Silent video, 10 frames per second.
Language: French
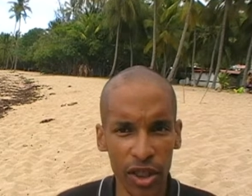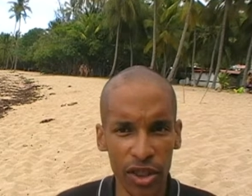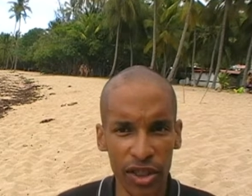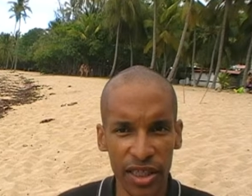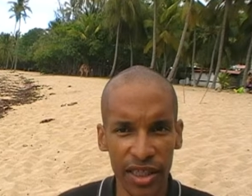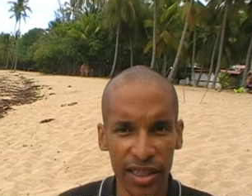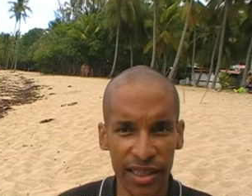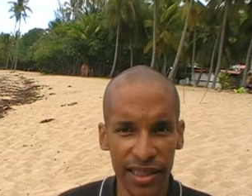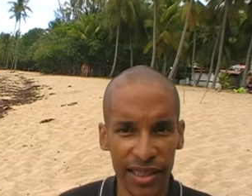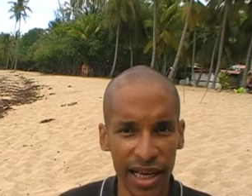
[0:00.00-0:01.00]
c'est
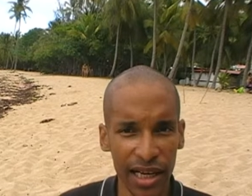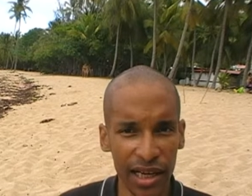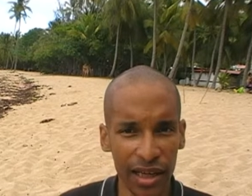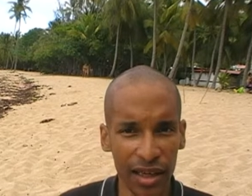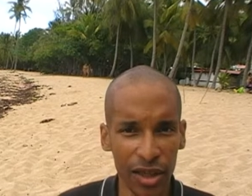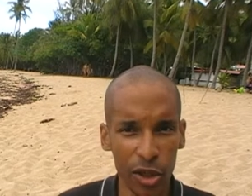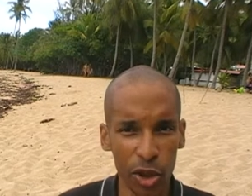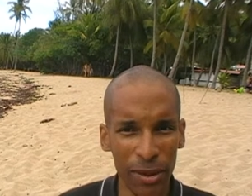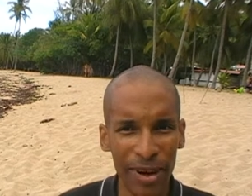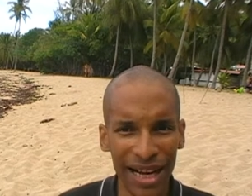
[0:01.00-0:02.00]
celle que
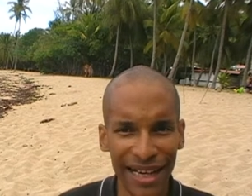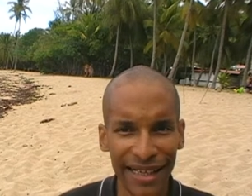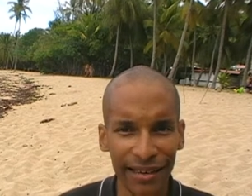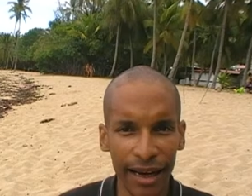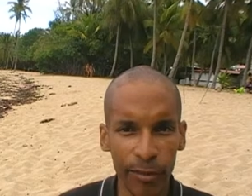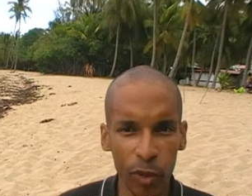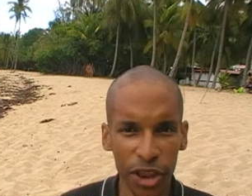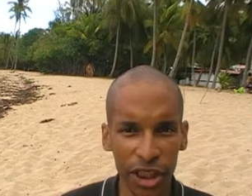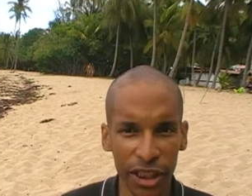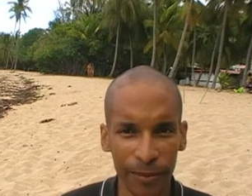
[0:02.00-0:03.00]
j'appelle la garde
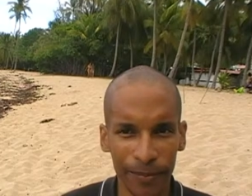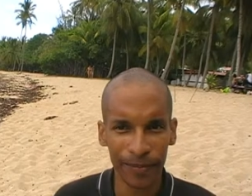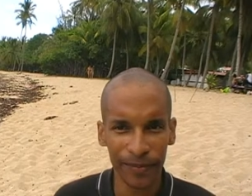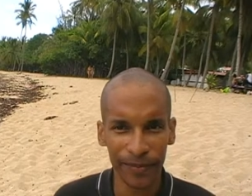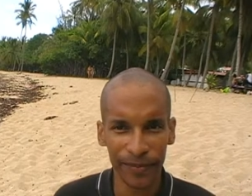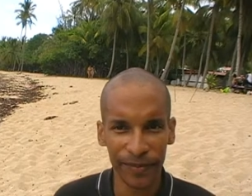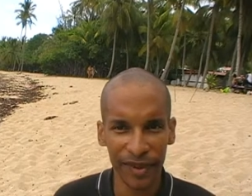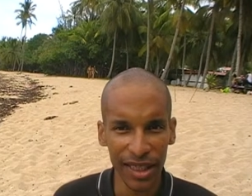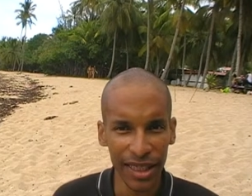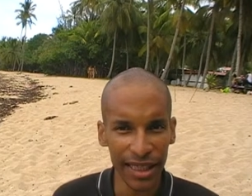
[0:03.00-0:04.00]
rapprochée.
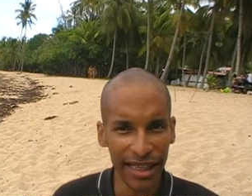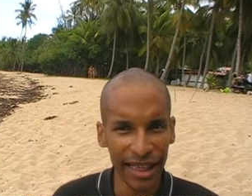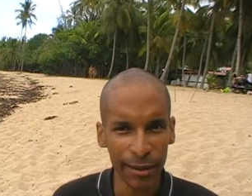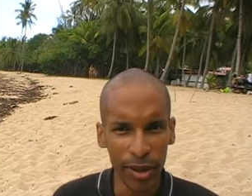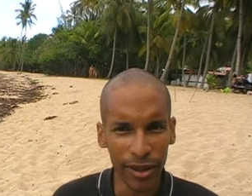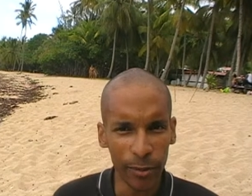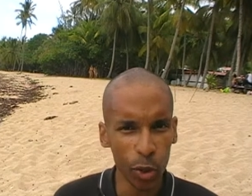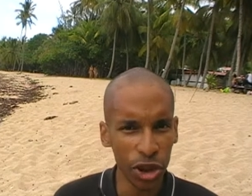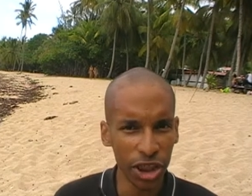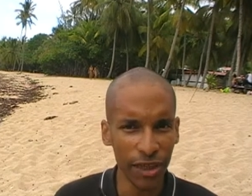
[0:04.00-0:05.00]
La garde
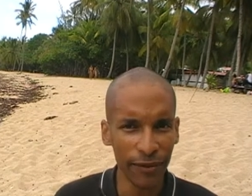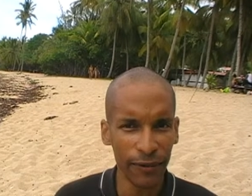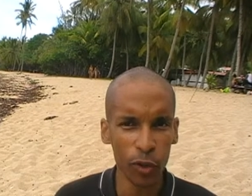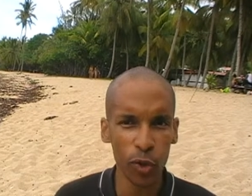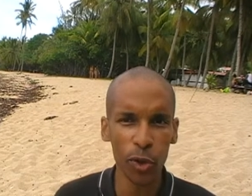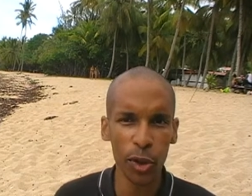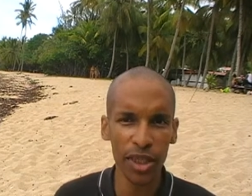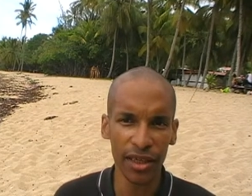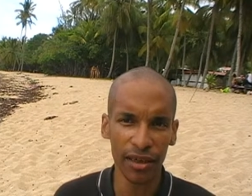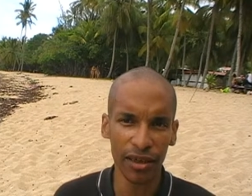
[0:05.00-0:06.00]
rapprochée va vous
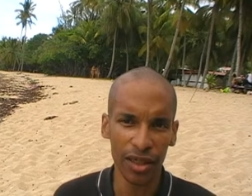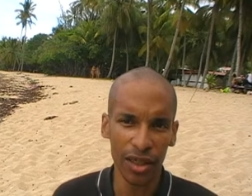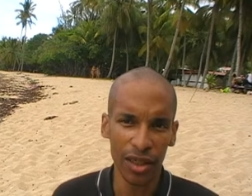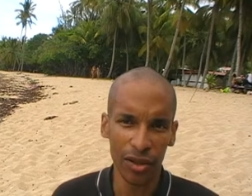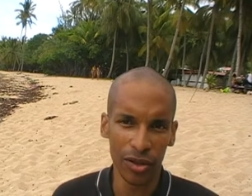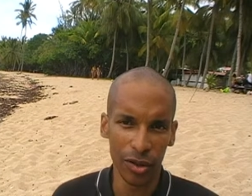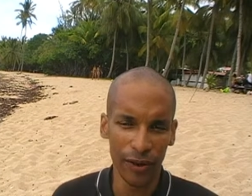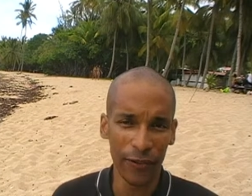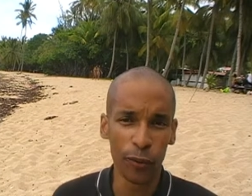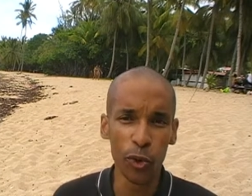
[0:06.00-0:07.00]
soutenir, euh,
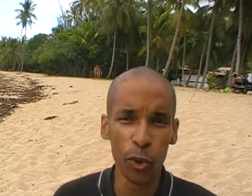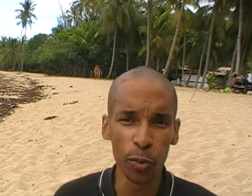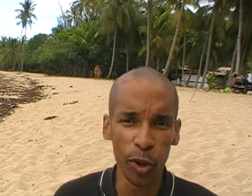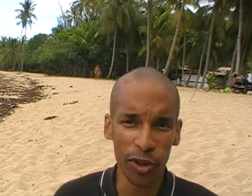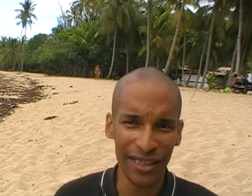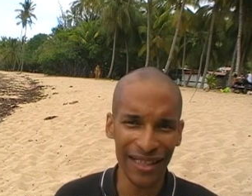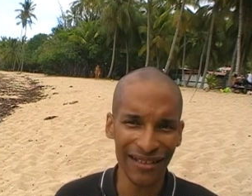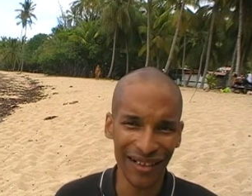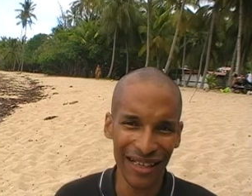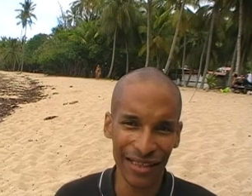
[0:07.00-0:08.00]
va vous supporter
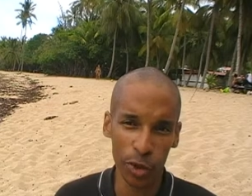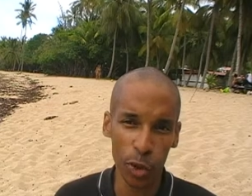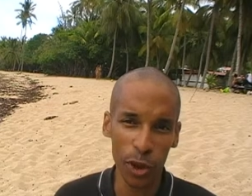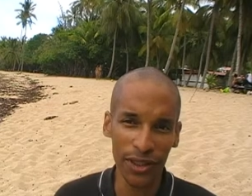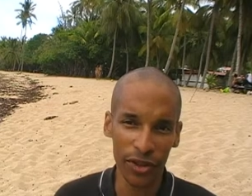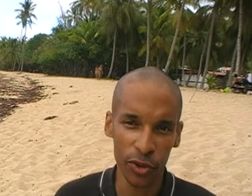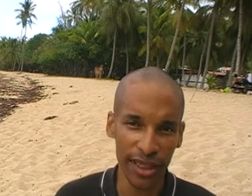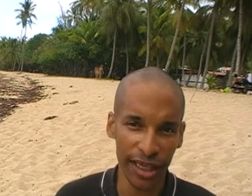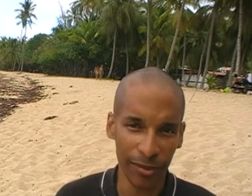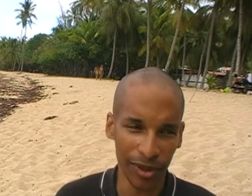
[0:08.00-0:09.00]
dans les deux sens du
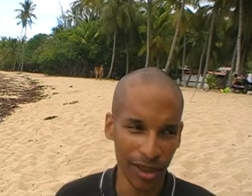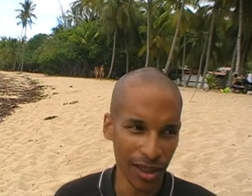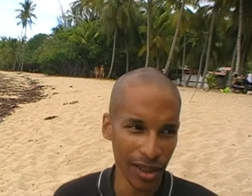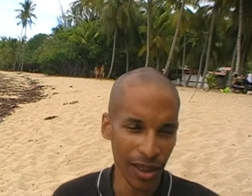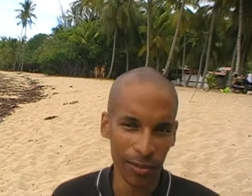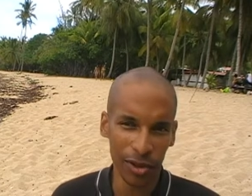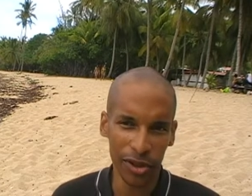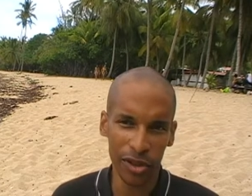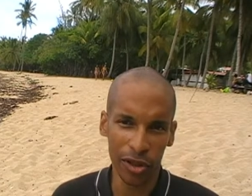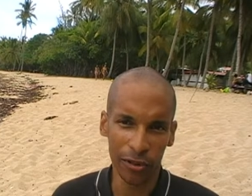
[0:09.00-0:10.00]
terme.
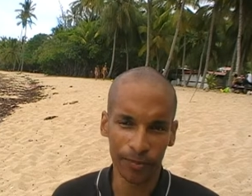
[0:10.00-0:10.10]
Parce que